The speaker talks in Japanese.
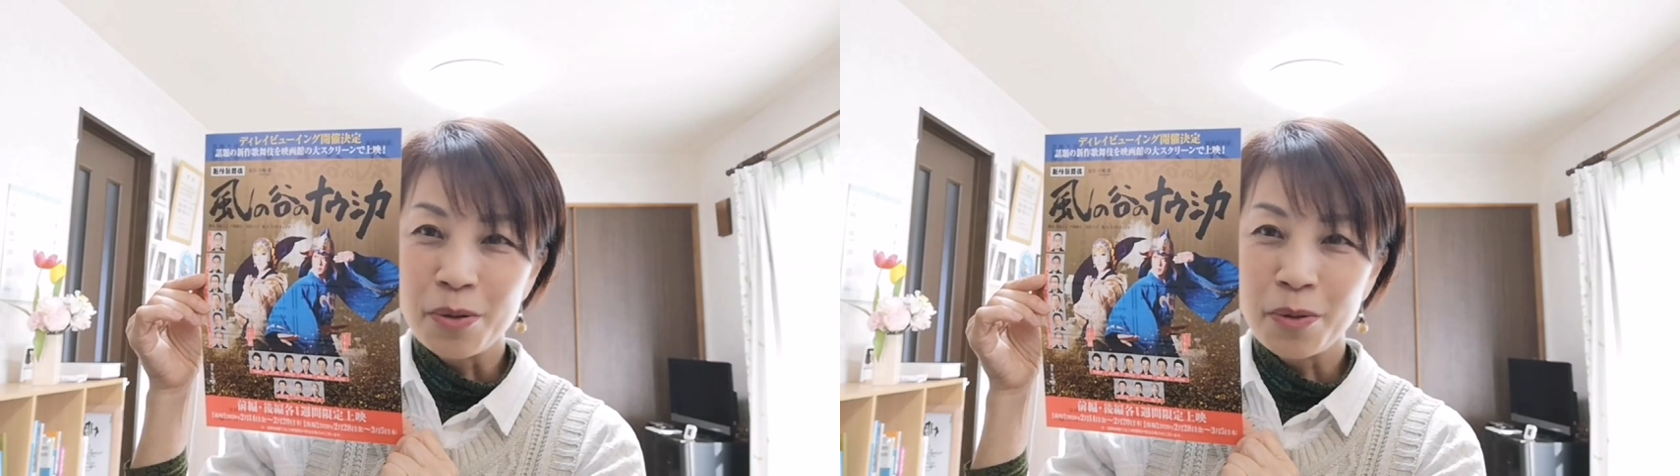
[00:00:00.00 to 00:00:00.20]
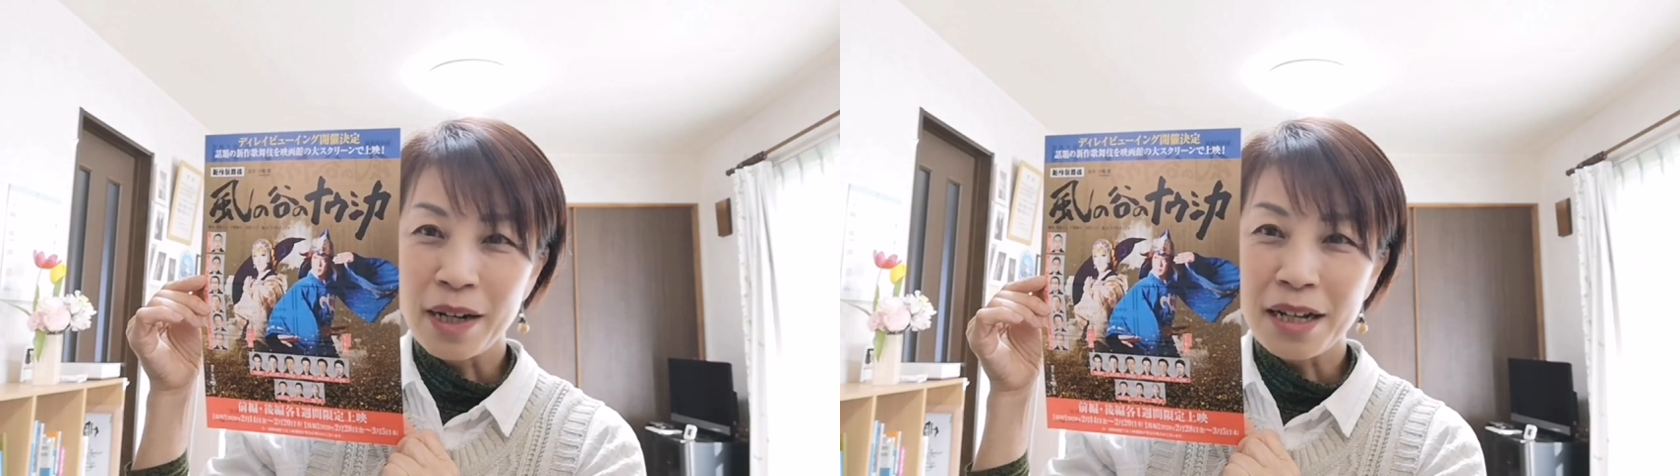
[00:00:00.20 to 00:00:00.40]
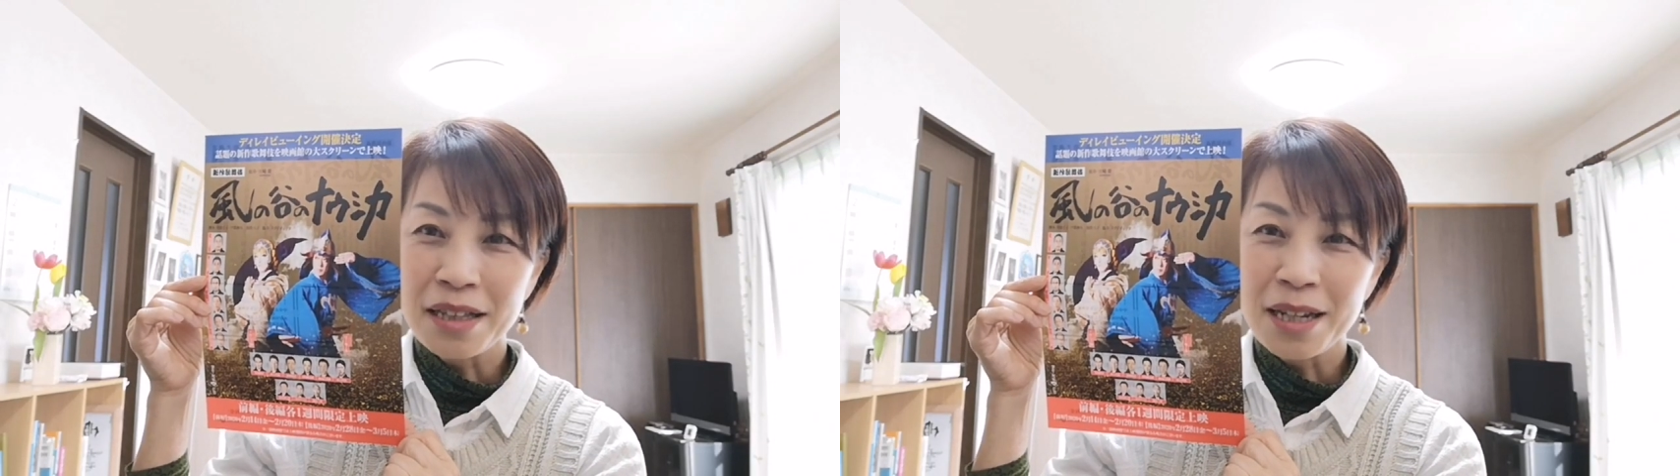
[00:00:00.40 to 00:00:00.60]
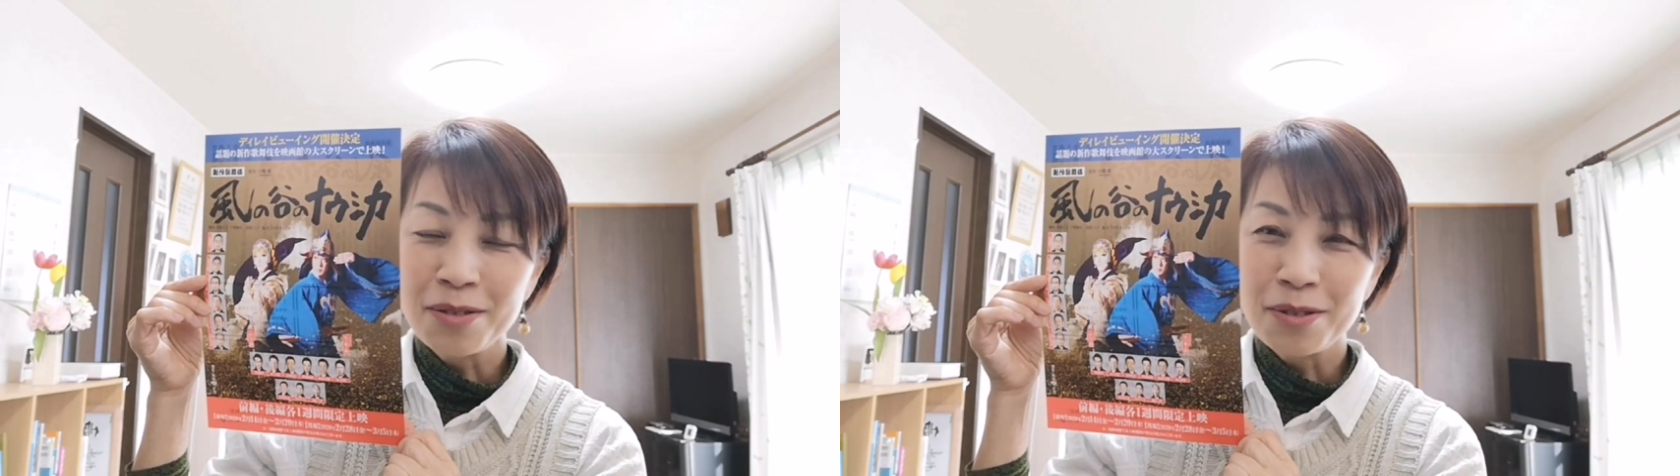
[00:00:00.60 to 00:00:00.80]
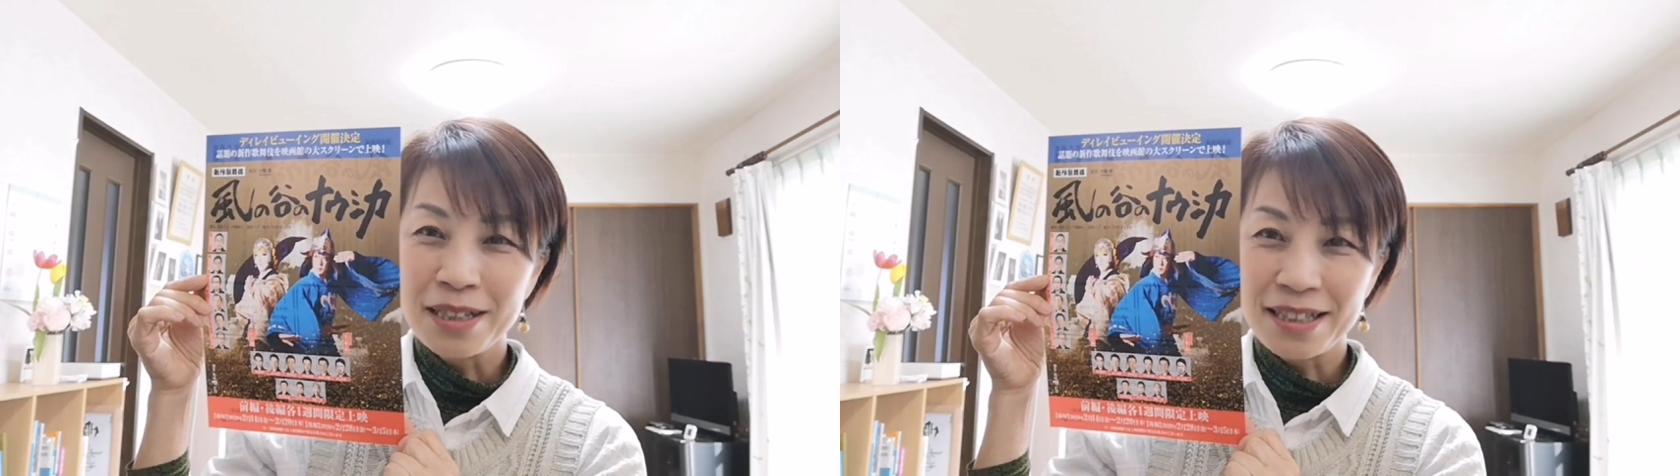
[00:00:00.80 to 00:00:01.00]
分かってい
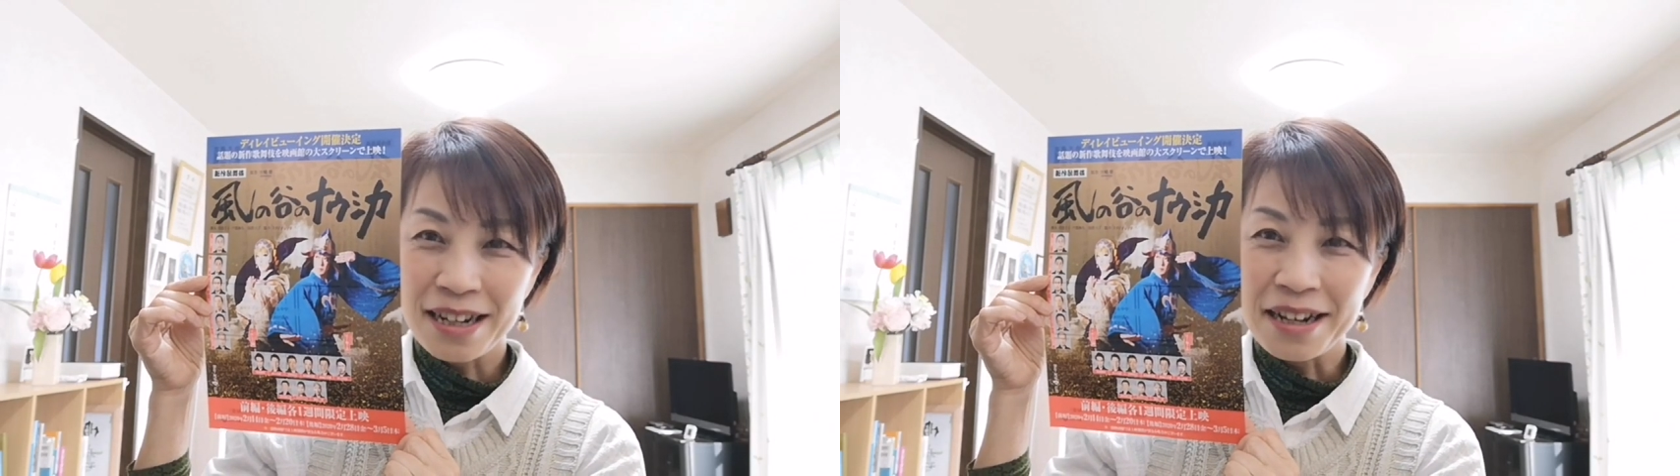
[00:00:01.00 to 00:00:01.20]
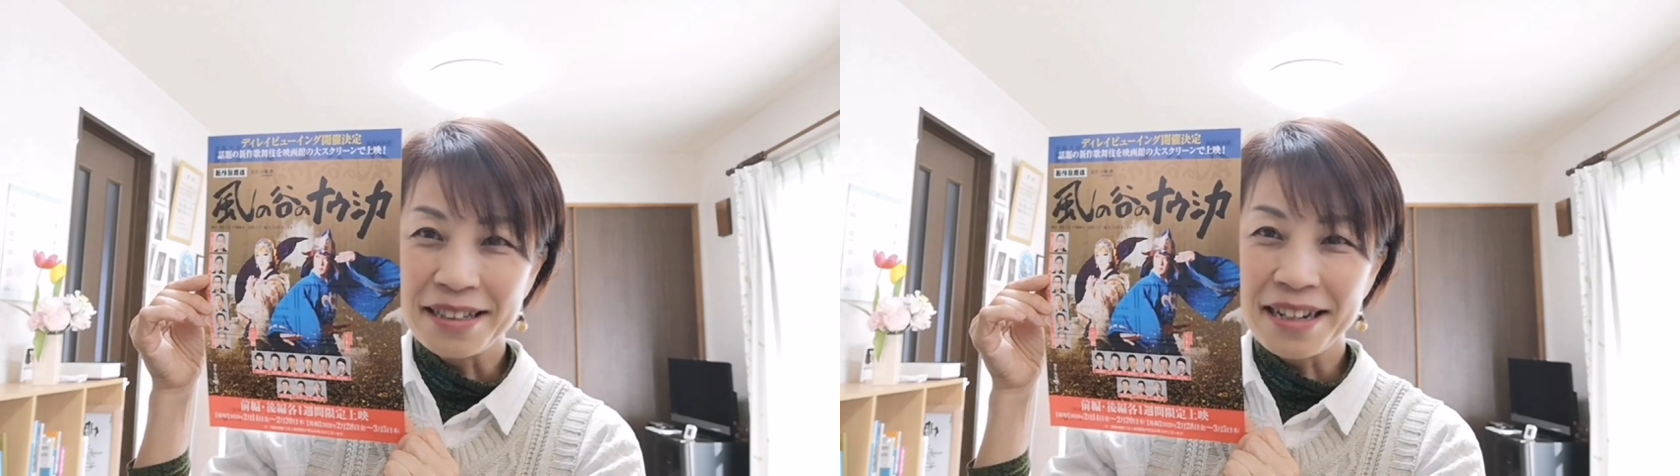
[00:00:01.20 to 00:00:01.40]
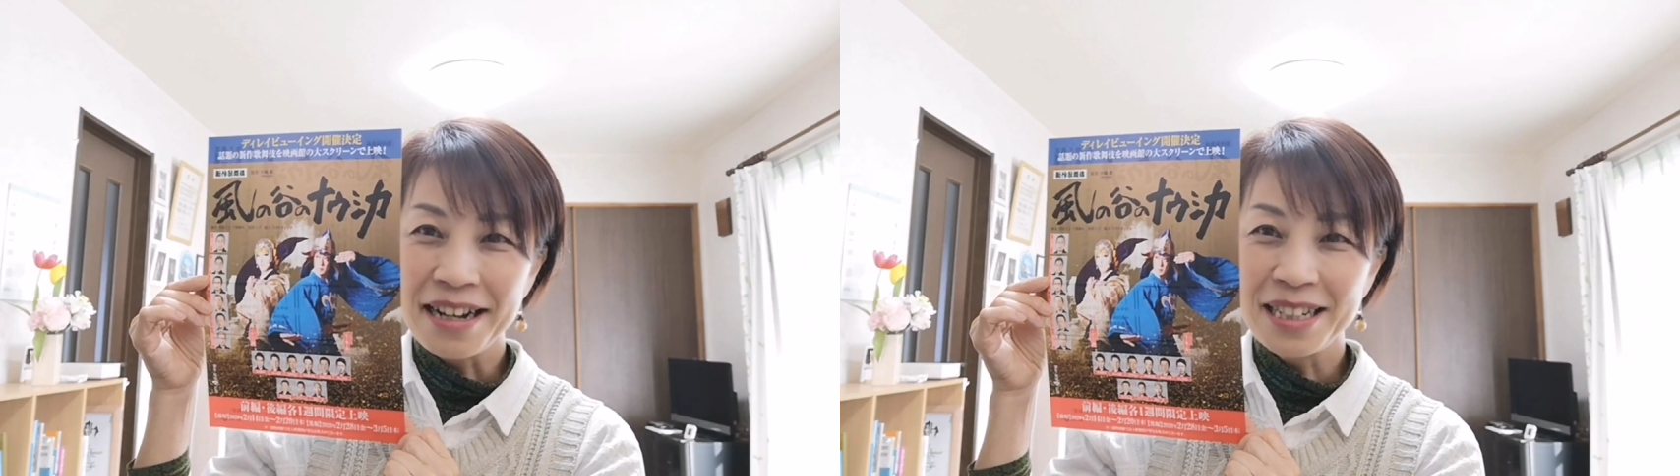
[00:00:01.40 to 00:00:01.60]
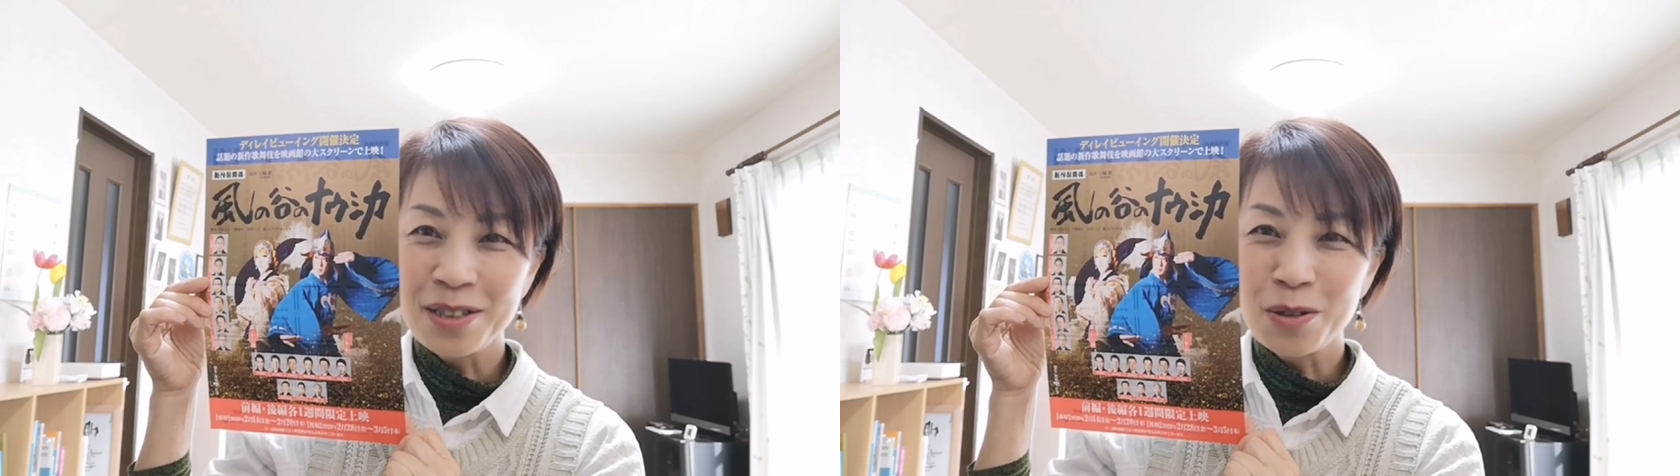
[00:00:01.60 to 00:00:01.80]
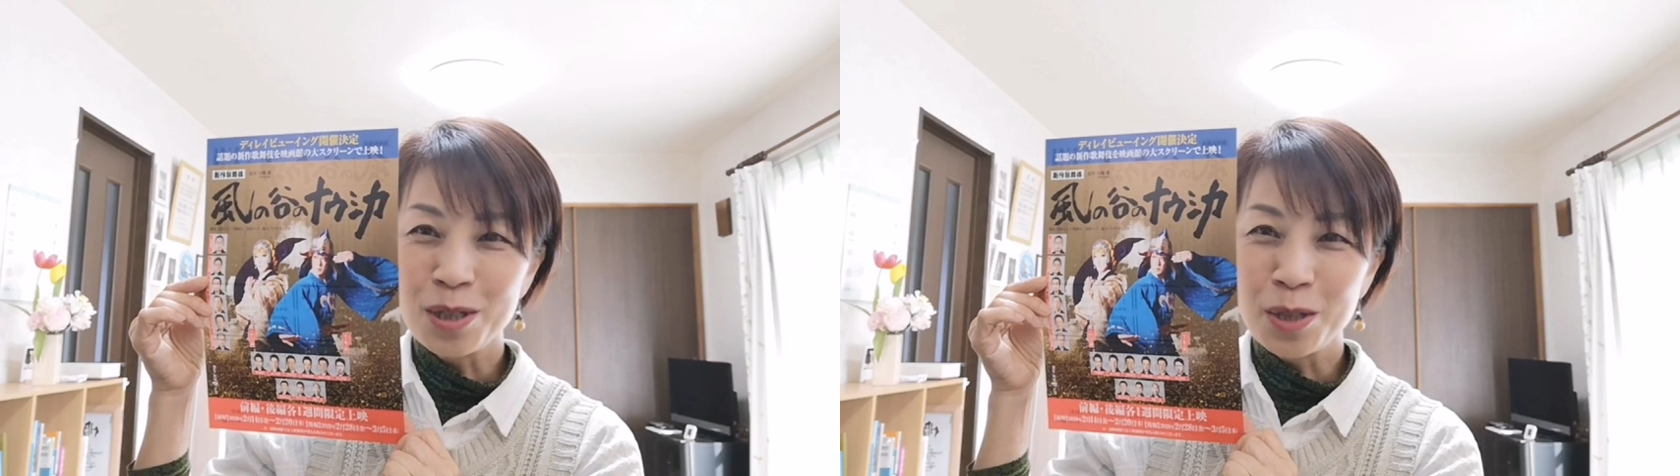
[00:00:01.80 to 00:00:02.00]
るのですがやはり
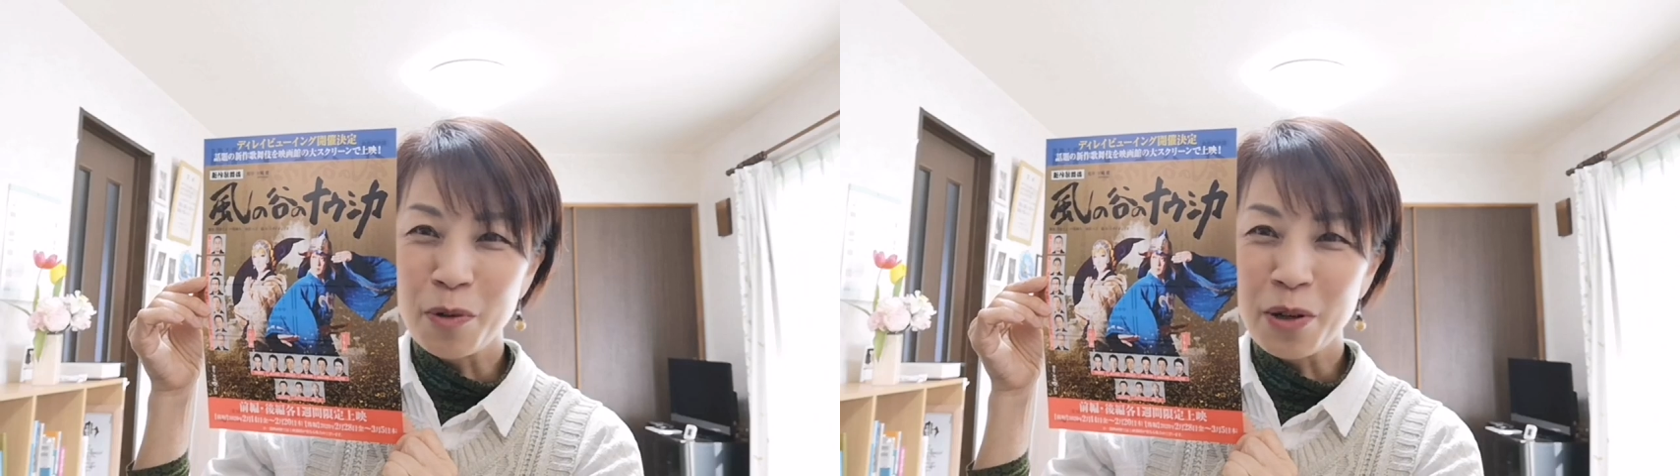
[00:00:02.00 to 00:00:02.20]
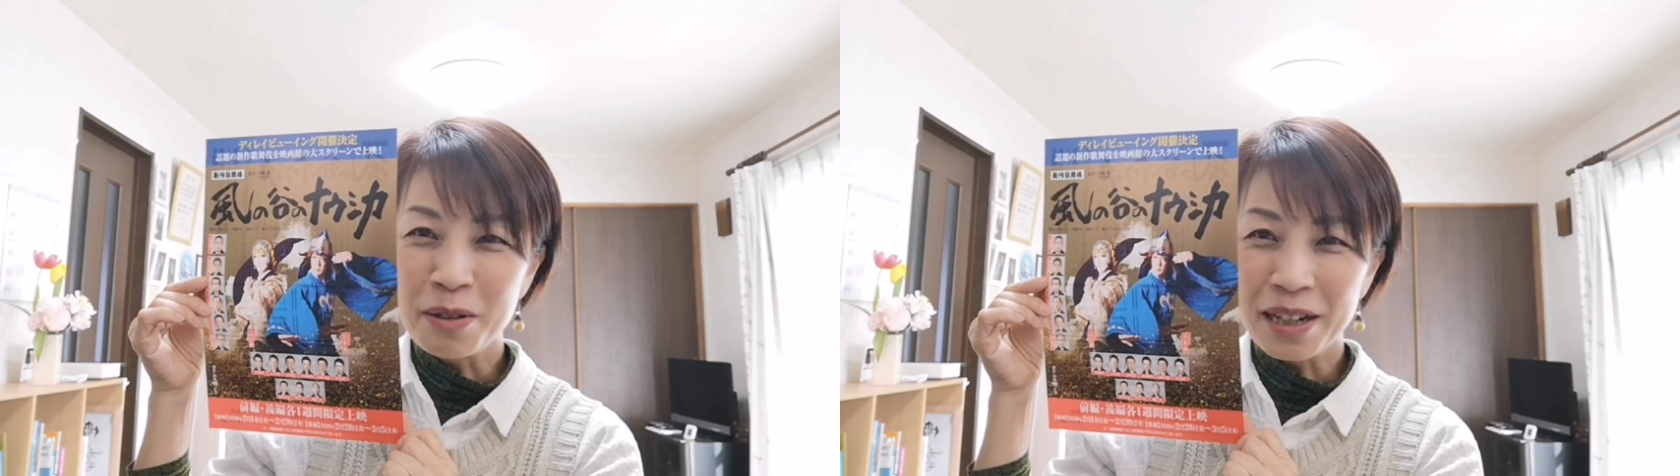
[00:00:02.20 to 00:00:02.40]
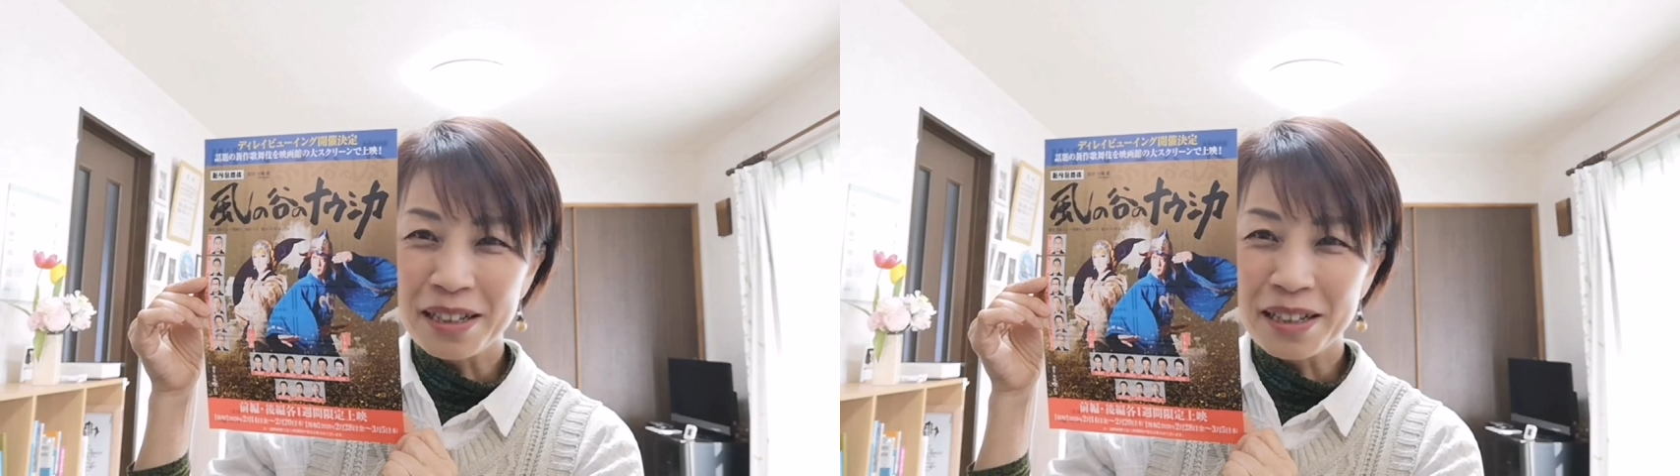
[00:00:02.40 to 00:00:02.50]
そのツボ